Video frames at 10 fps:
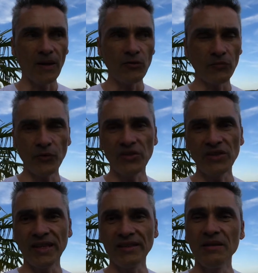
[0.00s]
dort würde ich
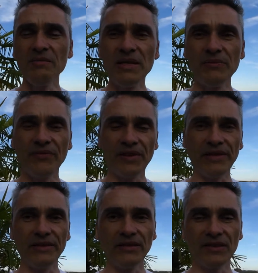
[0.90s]
dir halt immer
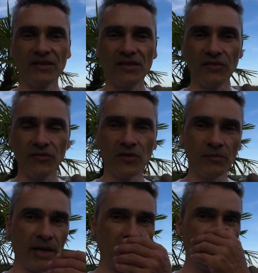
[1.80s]
empfehlen, das ist also
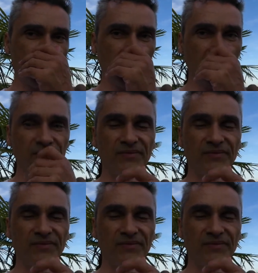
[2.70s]
sozusagen meine Empfehlung,